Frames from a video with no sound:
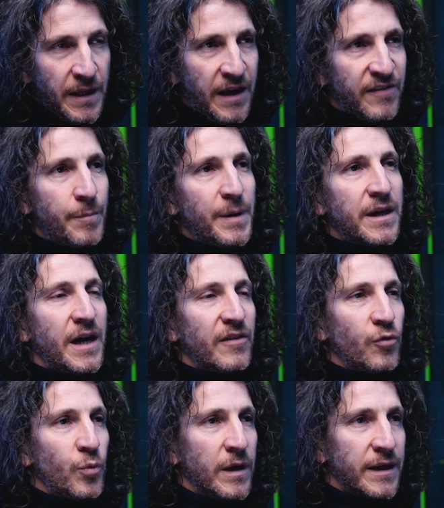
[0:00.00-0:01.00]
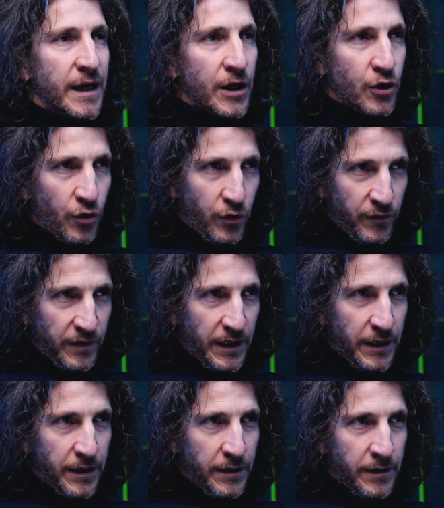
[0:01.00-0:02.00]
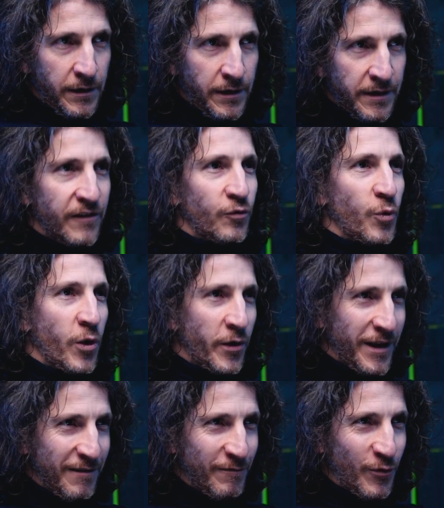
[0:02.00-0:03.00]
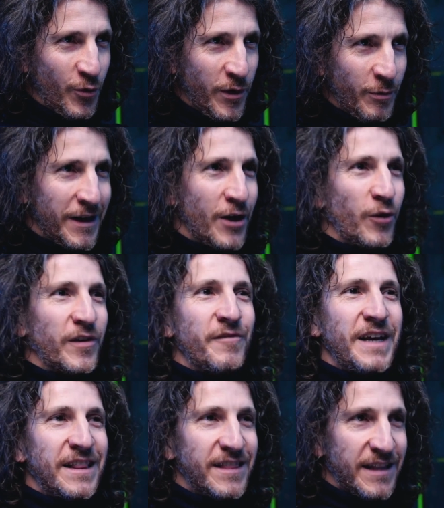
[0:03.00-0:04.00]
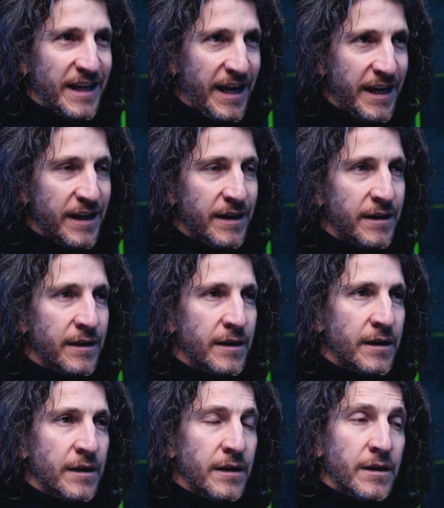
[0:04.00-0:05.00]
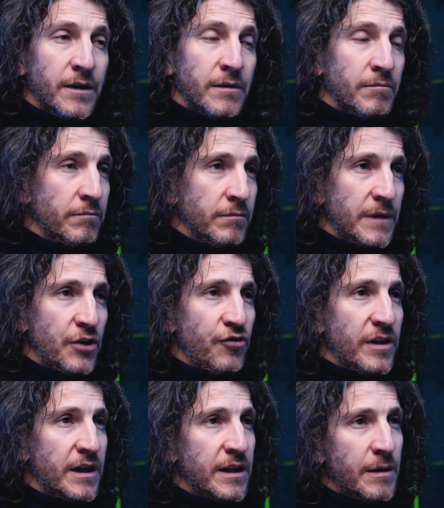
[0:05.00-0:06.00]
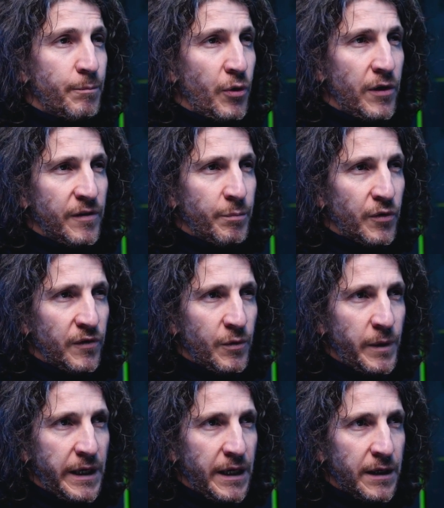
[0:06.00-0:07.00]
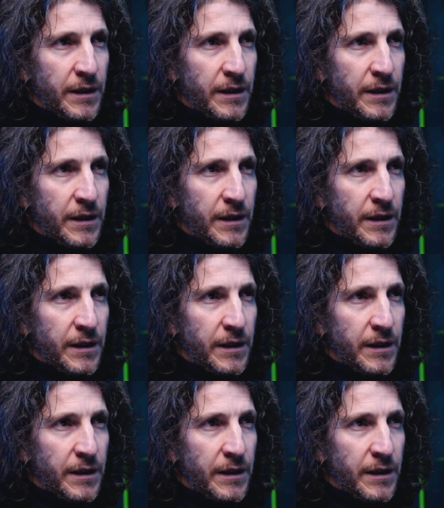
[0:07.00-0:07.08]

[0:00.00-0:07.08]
e se per caso qualche cosa risuona in voi, qualche cosa vi attrae, deciderete poi se proseguire.